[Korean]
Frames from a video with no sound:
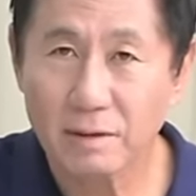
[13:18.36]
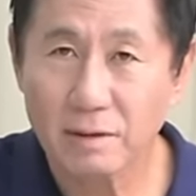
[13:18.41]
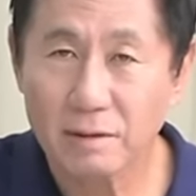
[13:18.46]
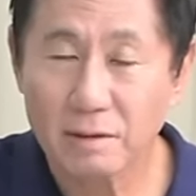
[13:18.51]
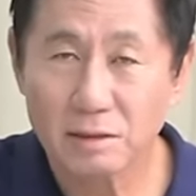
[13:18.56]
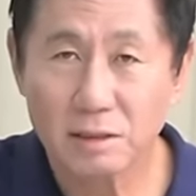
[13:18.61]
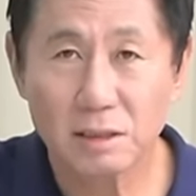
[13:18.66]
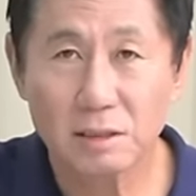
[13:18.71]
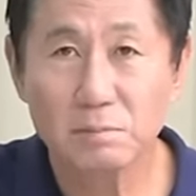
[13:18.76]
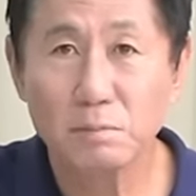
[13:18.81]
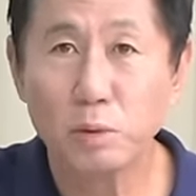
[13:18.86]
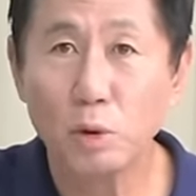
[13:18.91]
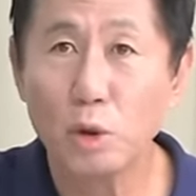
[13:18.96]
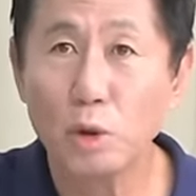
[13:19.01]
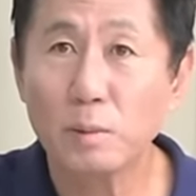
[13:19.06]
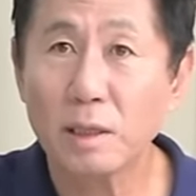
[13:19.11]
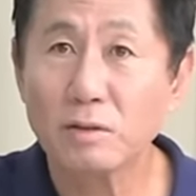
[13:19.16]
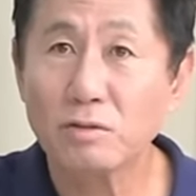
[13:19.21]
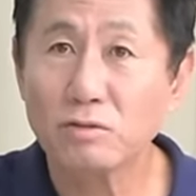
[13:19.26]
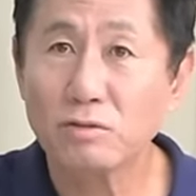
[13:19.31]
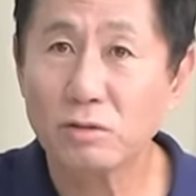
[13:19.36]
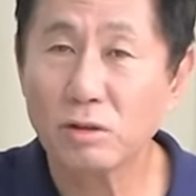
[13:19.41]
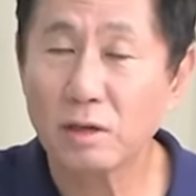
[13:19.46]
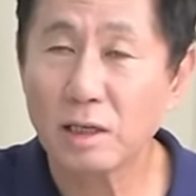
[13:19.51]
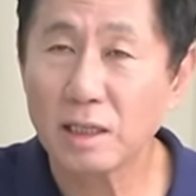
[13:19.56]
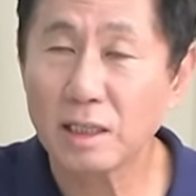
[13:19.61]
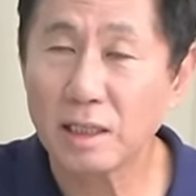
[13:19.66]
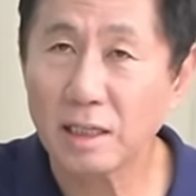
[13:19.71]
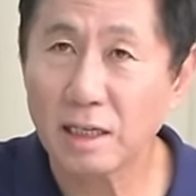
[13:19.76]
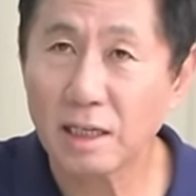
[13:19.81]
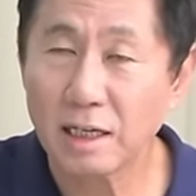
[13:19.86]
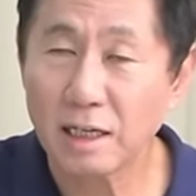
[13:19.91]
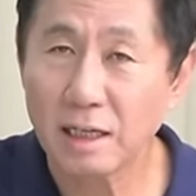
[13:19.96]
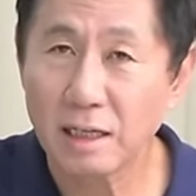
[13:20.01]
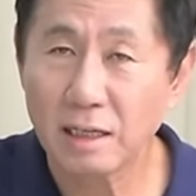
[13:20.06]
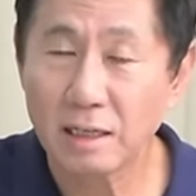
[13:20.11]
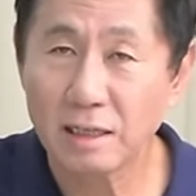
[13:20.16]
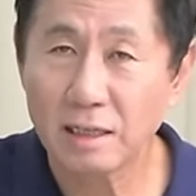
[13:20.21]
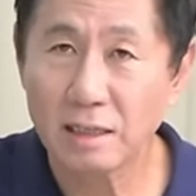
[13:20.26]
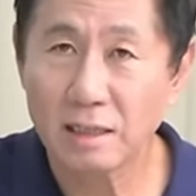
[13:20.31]
지금 보리밭 구경할 때가
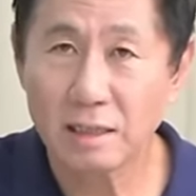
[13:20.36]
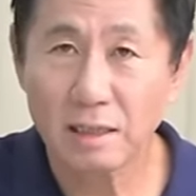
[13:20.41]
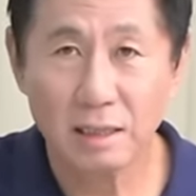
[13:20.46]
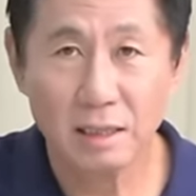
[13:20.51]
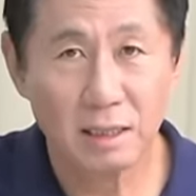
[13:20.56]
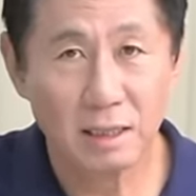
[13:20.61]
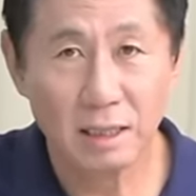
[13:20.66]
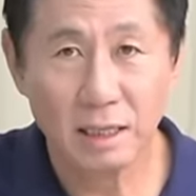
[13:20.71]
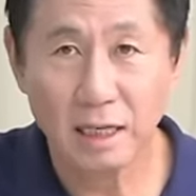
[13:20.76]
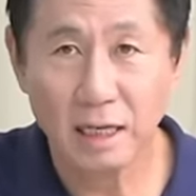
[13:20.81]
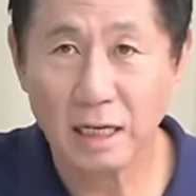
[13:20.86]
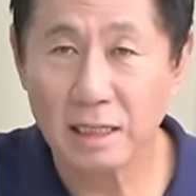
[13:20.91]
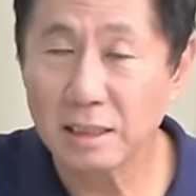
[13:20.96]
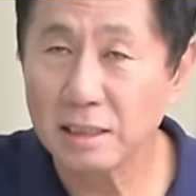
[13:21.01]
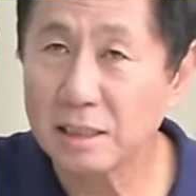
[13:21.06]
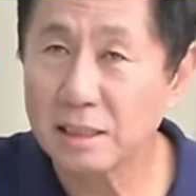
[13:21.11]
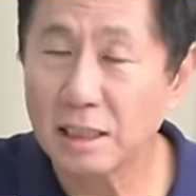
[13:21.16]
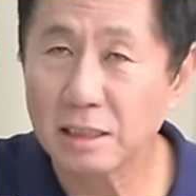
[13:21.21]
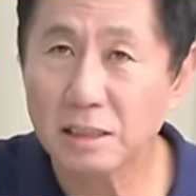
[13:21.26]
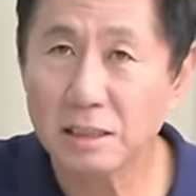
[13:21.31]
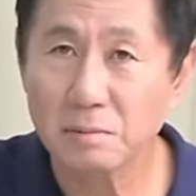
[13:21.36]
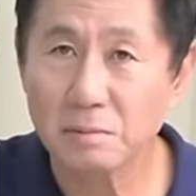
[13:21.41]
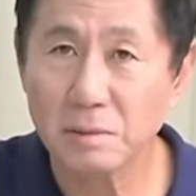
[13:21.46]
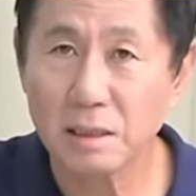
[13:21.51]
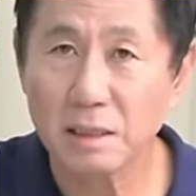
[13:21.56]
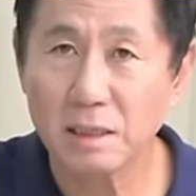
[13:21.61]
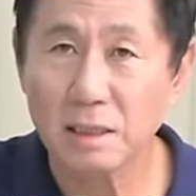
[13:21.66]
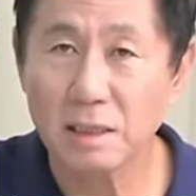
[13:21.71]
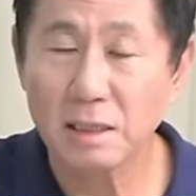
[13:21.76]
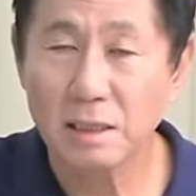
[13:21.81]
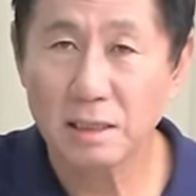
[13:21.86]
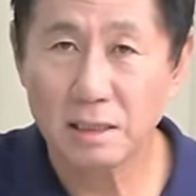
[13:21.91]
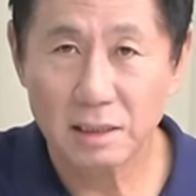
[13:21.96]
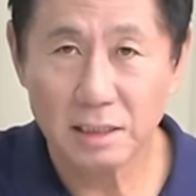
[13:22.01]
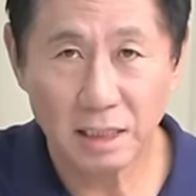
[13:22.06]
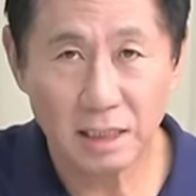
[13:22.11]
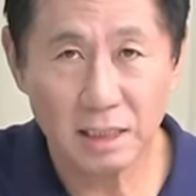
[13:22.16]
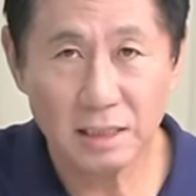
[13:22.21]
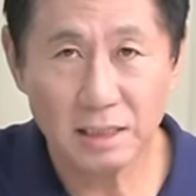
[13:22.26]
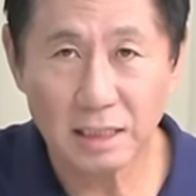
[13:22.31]
아니지 않습니까?
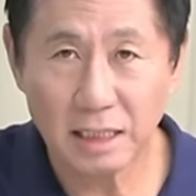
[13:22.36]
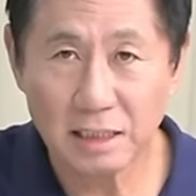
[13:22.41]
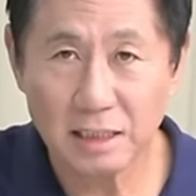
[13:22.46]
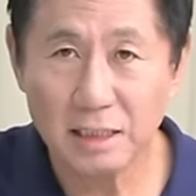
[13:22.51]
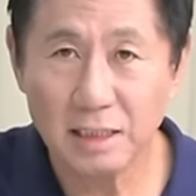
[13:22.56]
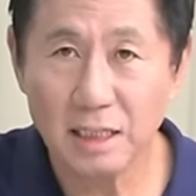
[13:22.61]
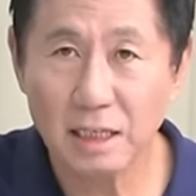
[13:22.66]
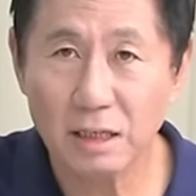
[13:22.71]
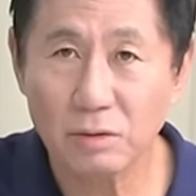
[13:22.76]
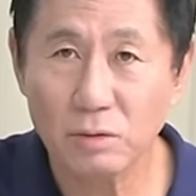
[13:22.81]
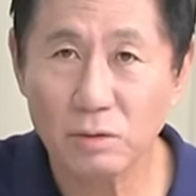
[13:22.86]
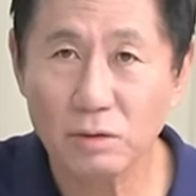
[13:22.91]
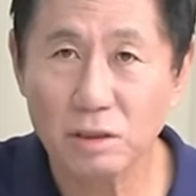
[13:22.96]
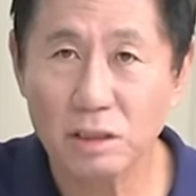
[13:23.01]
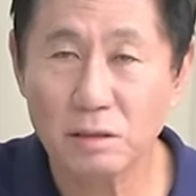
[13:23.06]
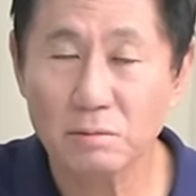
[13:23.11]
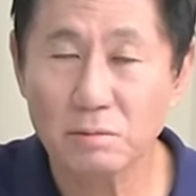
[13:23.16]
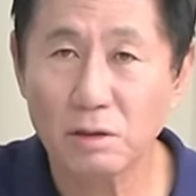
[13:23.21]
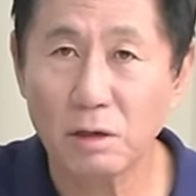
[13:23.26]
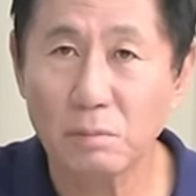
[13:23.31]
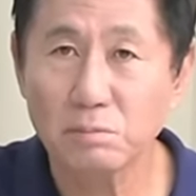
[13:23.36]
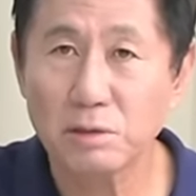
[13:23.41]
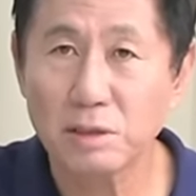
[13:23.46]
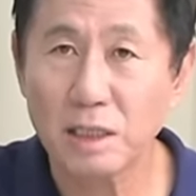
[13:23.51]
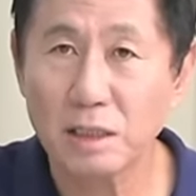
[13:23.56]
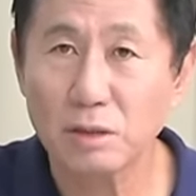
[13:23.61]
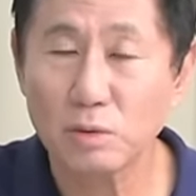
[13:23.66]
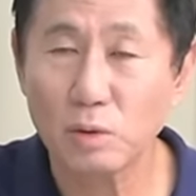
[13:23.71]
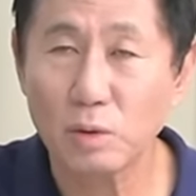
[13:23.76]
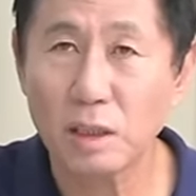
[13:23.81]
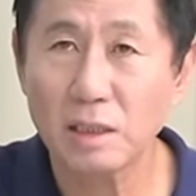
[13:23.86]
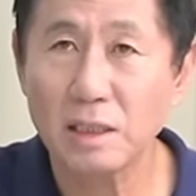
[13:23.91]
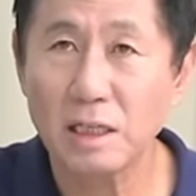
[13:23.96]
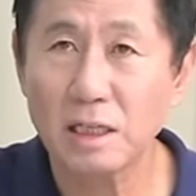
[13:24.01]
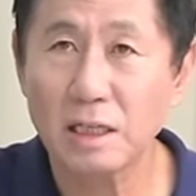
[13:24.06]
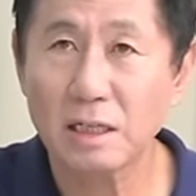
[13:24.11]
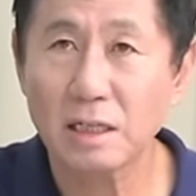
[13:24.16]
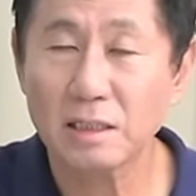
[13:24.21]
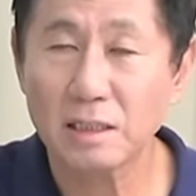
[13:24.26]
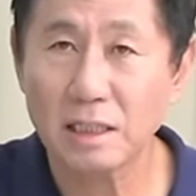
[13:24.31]
자기 자신에게도 지금 검찰 소환
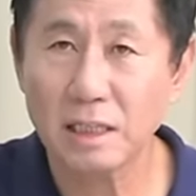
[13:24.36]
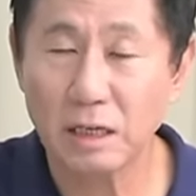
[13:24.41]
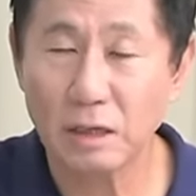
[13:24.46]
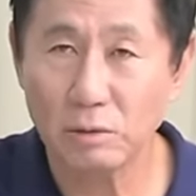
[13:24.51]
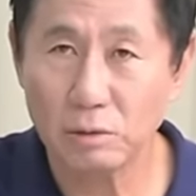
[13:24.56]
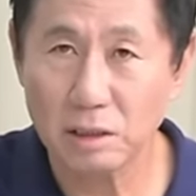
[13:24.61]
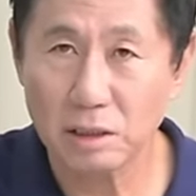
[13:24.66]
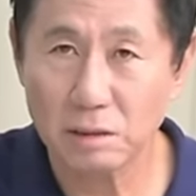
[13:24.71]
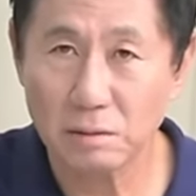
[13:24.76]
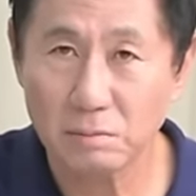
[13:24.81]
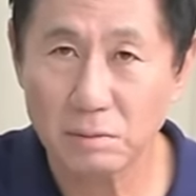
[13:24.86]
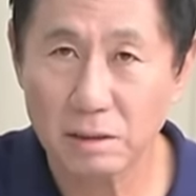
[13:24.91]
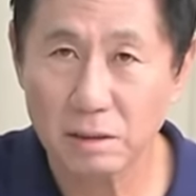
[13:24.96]
얘기까지 나오고 있습니다.